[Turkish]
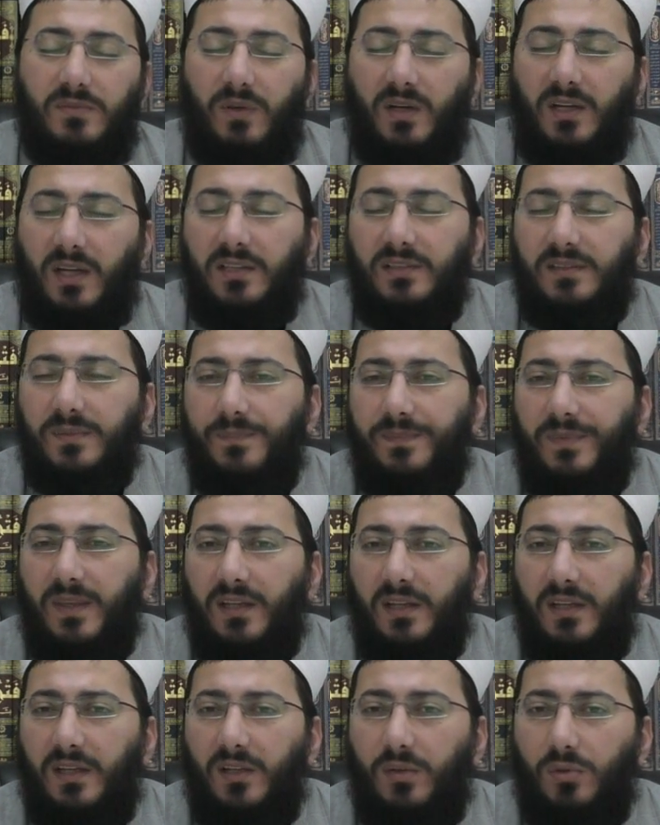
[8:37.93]
Fakat
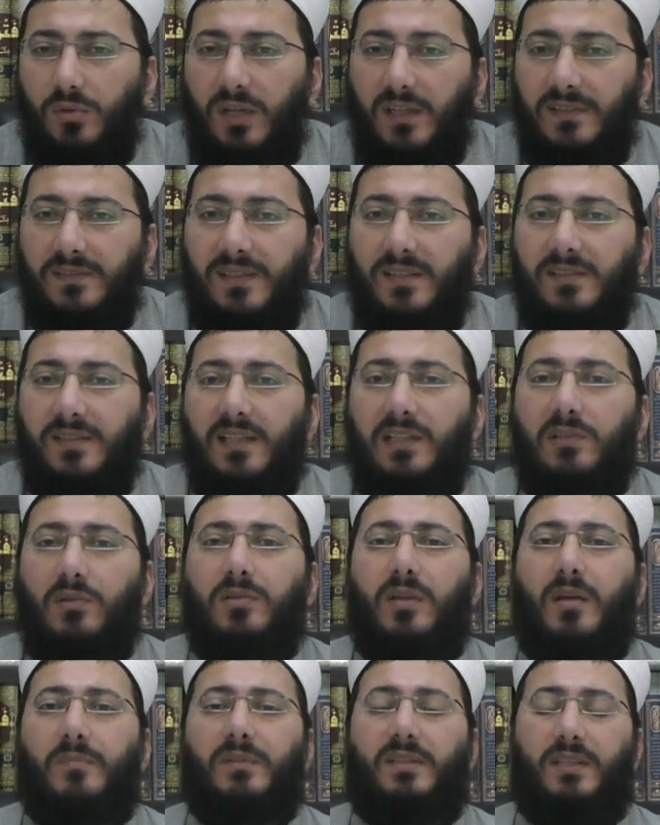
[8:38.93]
e, kulak zarı delik
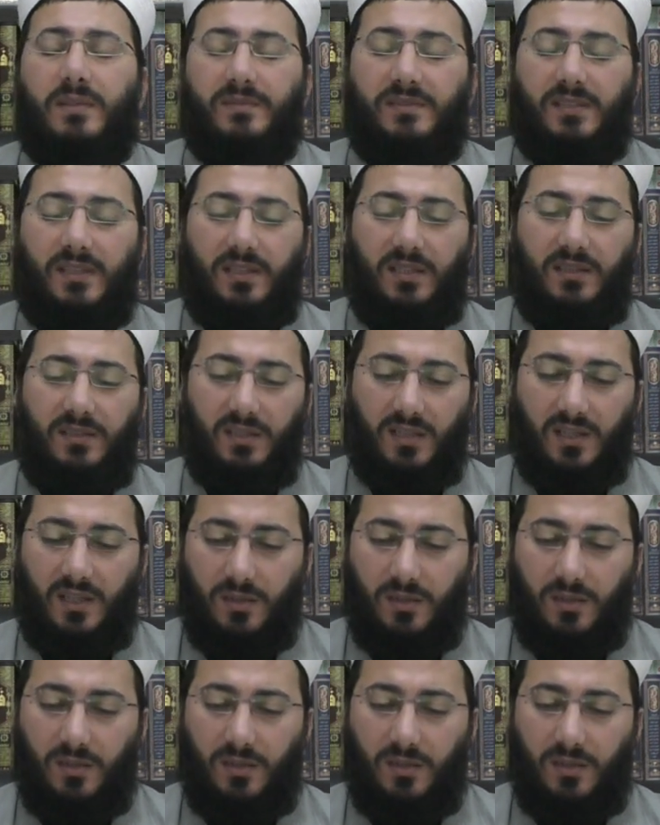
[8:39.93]
olan bir kimsenin